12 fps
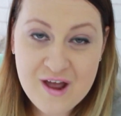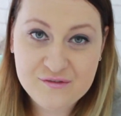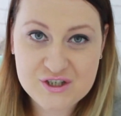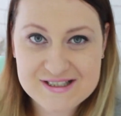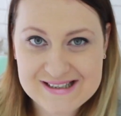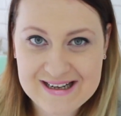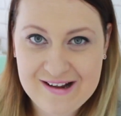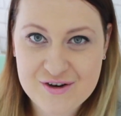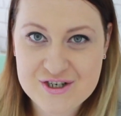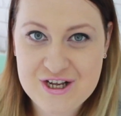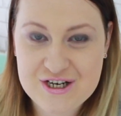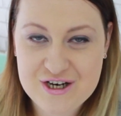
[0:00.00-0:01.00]
Wszystkie
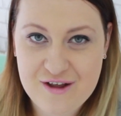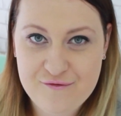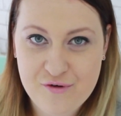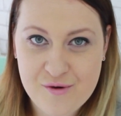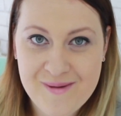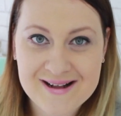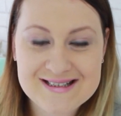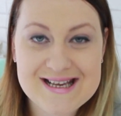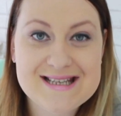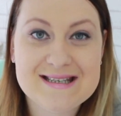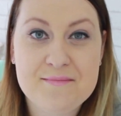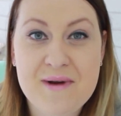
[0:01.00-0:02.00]
najważniejsze
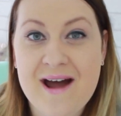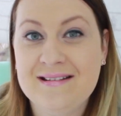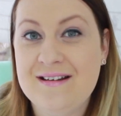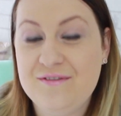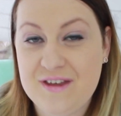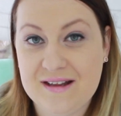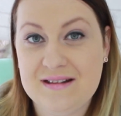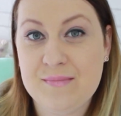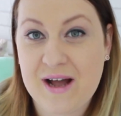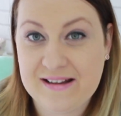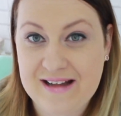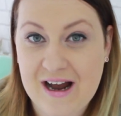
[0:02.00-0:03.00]
informacje zebrane w
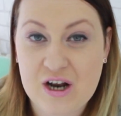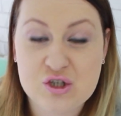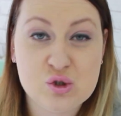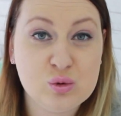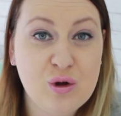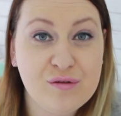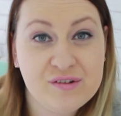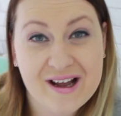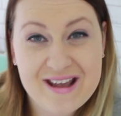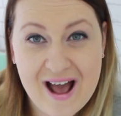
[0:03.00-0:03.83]
jednym kanale. Cudowna